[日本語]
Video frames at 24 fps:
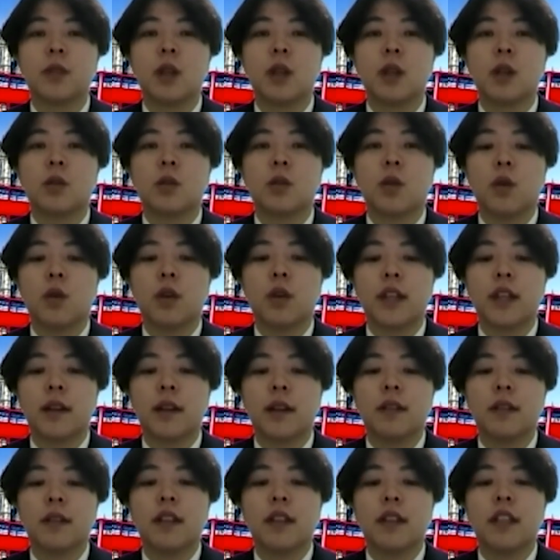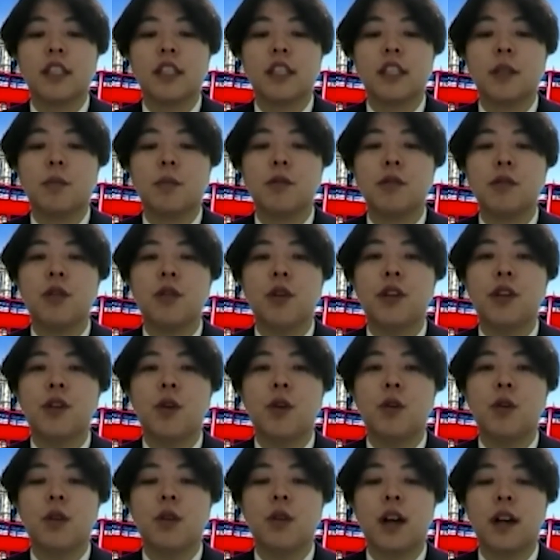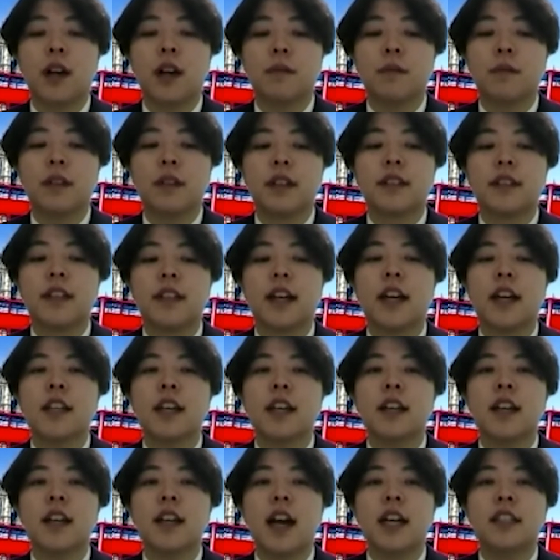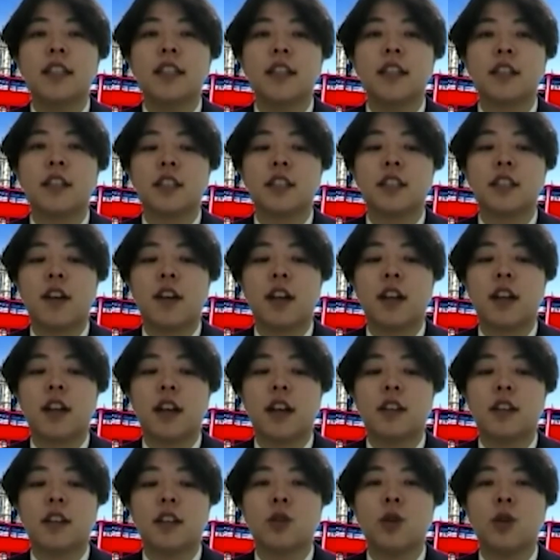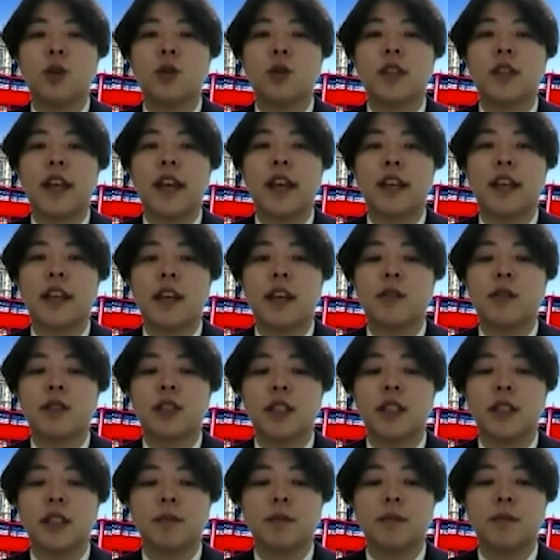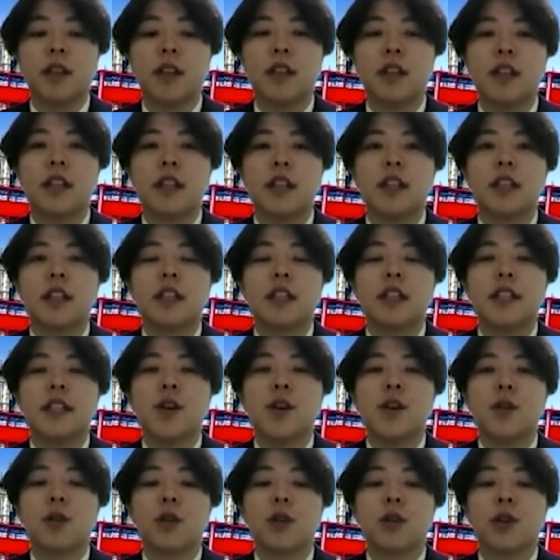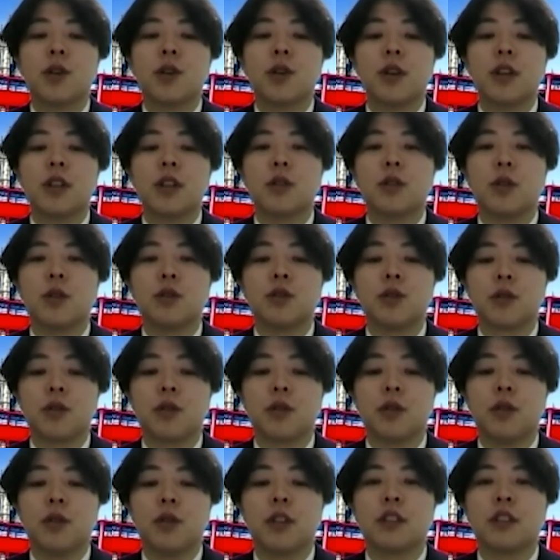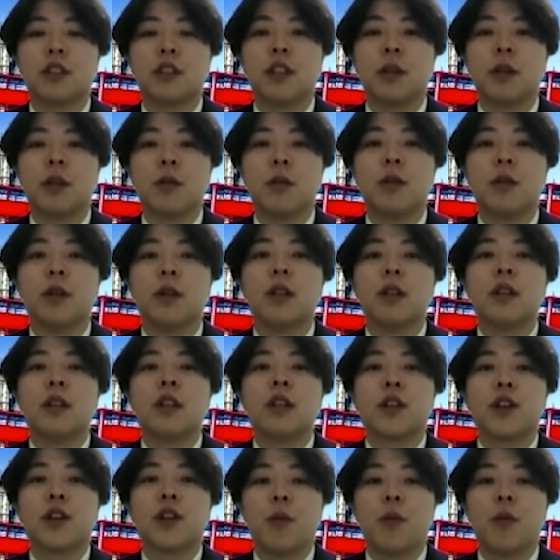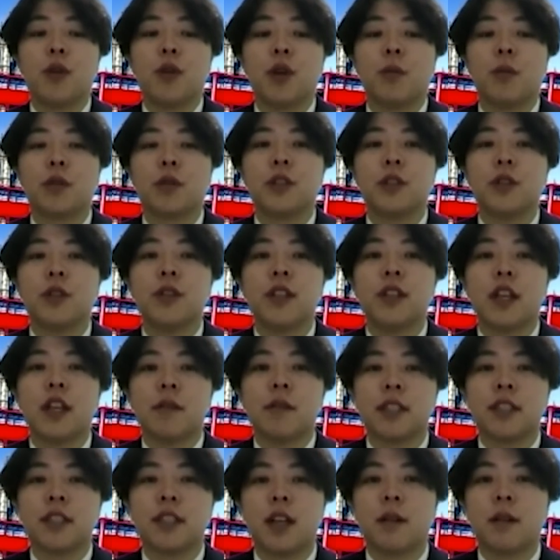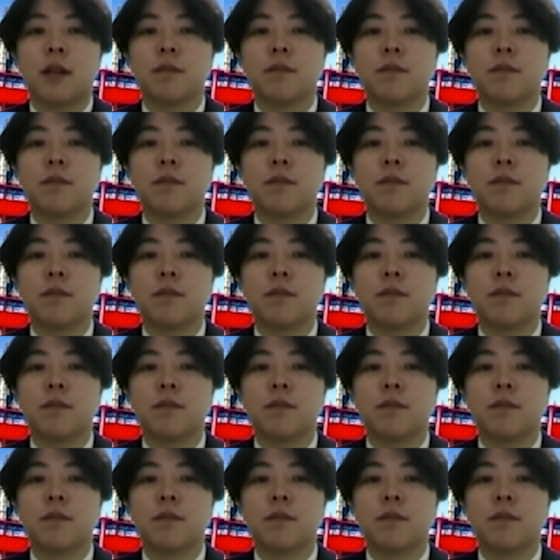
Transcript: ここで自分の日本語がなかなか相手に伝わらないという経験をし、日本語教員という職業についても興味を持つようになりました。